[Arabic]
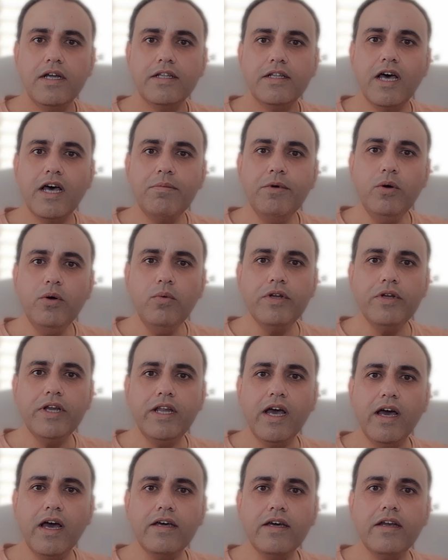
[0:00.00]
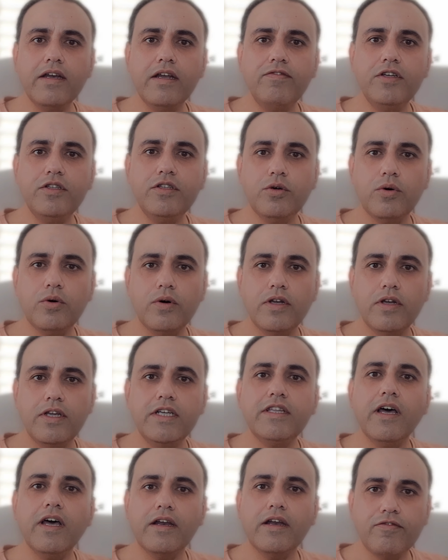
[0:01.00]
تابعوني لآخر الفيديو
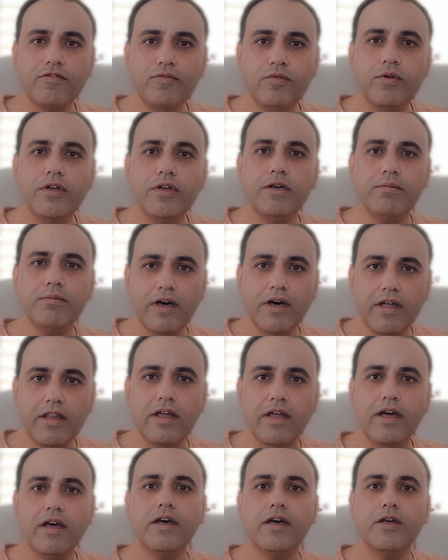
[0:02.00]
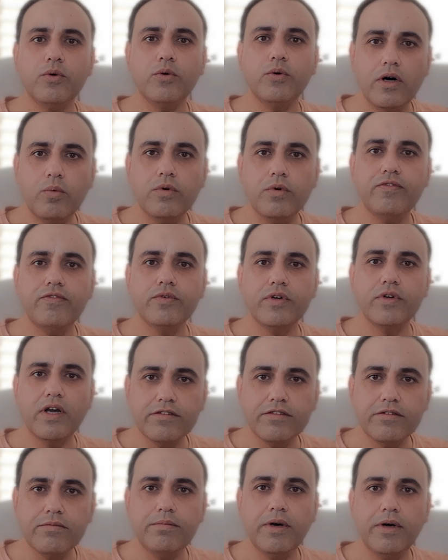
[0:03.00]
لتعرفوا لماذا يخوفنا
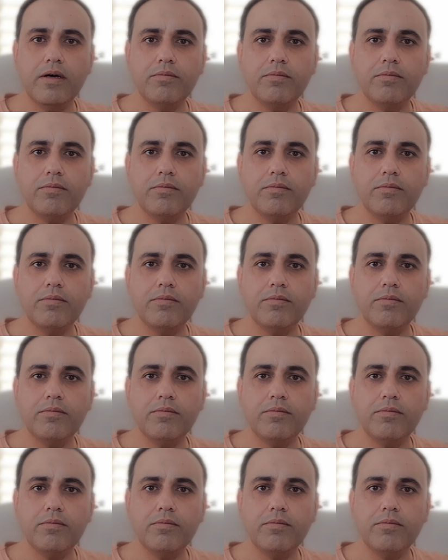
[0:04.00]
الأطباء